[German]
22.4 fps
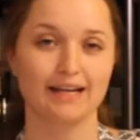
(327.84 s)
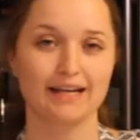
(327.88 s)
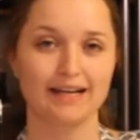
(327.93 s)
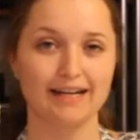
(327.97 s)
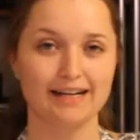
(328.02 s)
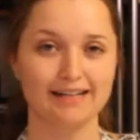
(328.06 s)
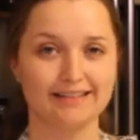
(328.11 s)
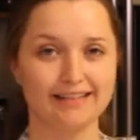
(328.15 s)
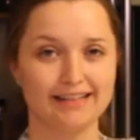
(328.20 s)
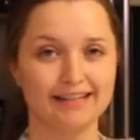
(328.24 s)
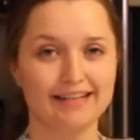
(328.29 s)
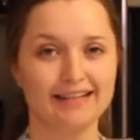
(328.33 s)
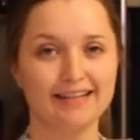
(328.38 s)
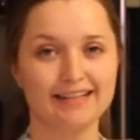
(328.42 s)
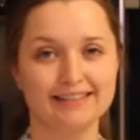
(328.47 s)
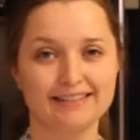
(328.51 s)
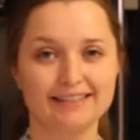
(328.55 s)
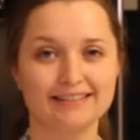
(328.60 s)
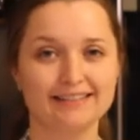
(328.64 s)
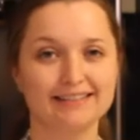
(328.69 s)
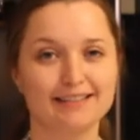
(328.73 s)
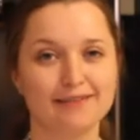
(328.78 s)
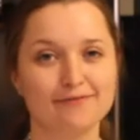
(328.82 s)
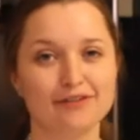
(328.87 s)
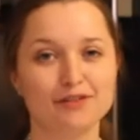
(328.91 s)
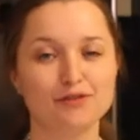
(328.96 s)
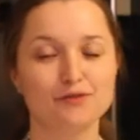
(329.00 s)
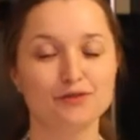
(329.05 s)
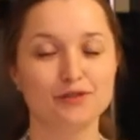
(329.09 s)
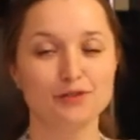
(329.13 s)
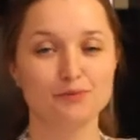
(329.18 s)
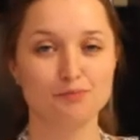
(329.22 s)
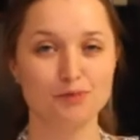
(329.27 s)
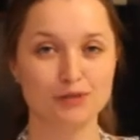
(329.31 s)
Als allererstes geben wir
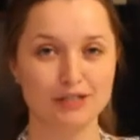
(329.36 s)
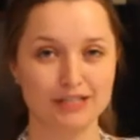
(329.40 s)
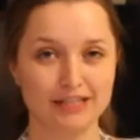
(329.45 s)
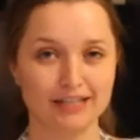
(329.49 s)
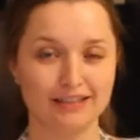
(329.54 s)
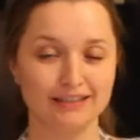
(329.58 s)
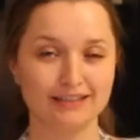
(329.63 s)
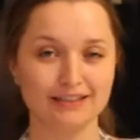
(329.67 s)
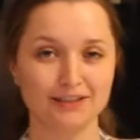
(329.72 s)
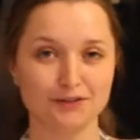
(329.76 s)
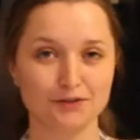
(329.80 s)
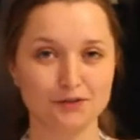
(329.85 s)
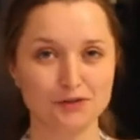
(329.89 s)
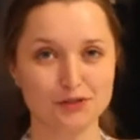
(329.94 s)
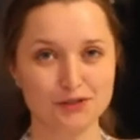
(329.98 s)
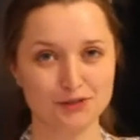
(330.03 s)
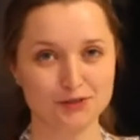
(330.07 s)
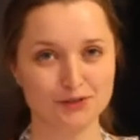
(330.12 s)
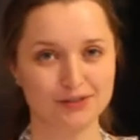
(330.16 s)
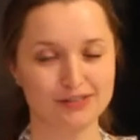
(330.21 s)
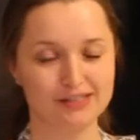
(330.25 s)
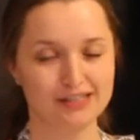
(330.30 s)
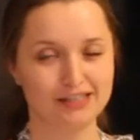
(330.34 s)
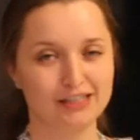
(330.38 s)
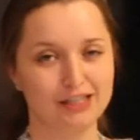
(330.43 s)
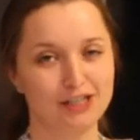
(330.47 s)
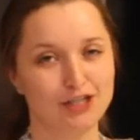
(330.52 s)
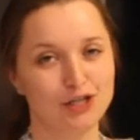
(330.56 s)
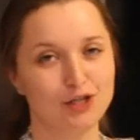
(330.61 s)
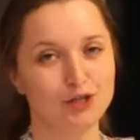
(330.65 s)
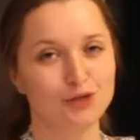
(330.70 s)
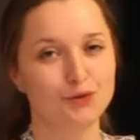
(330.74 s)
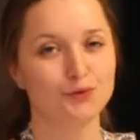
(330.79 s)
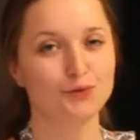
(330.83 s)
nun die Butter in die Rührschüssel
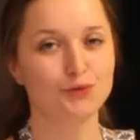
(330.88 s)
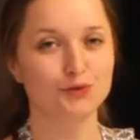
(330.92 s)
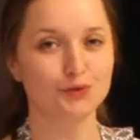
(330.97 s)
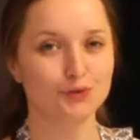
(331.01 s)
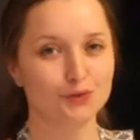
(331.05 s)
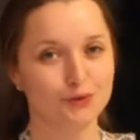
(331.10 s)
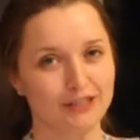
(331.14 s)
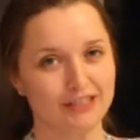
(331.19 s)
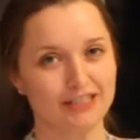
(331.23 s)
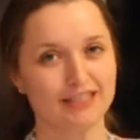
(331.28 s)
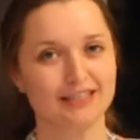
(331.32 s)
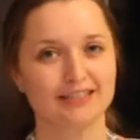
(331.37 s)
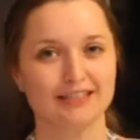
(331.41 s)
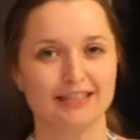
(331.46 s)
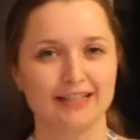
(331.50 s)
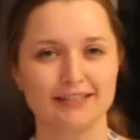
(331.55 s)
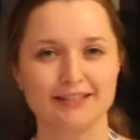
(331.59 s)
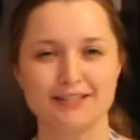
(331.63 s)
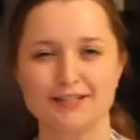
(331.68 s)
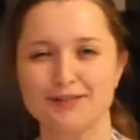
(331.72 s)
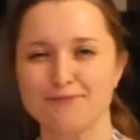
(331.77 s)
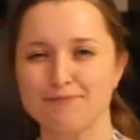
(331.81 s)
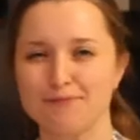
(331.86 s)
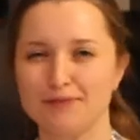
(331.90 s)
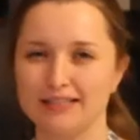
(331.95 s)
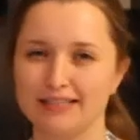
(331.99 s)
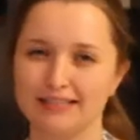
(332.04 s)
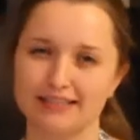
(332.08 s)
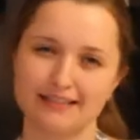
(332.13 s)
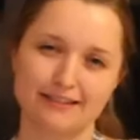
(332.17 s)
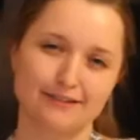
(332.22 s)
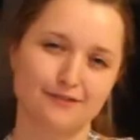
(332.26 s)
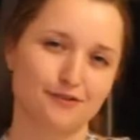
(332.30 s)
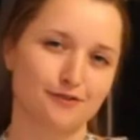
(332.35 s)
und rühren das Ganze
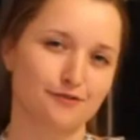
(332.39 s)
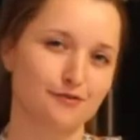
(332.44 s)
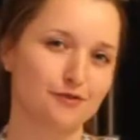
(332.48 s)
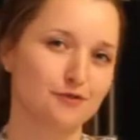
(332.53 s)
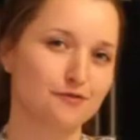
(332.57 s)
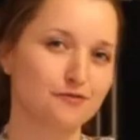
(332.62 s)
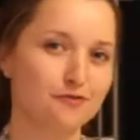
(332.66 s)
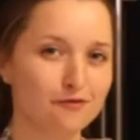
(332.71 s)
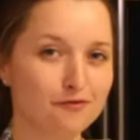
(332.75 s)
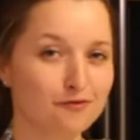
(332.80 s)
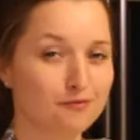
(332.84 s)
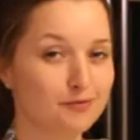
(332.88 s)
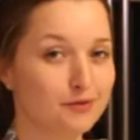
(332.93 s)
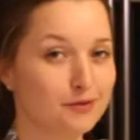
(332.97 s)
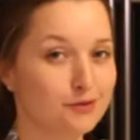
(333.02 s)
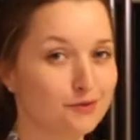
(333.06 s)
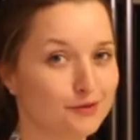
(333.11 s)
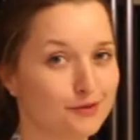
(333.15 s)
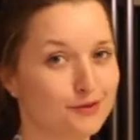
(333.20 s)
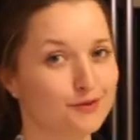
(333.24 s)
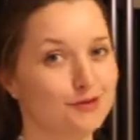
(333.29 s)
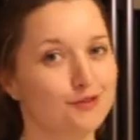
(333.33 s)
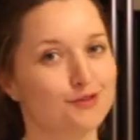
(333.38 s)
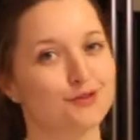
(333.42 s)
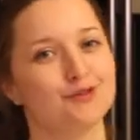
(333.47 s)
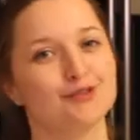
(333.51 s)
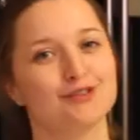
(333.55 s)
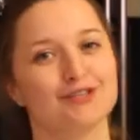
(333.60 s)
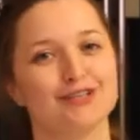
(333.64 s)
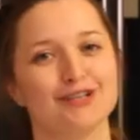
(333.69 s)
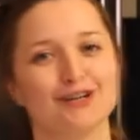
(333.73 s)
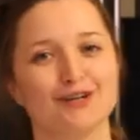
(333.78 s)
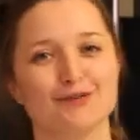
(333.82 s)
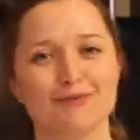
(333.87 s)
mindestens für 5 Minuten
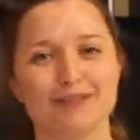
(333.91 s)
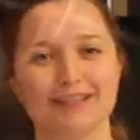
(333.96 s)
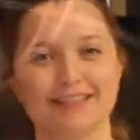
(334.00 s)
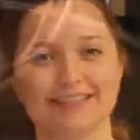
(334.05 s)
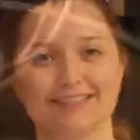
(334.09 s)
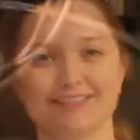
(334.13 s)
schön schaumig.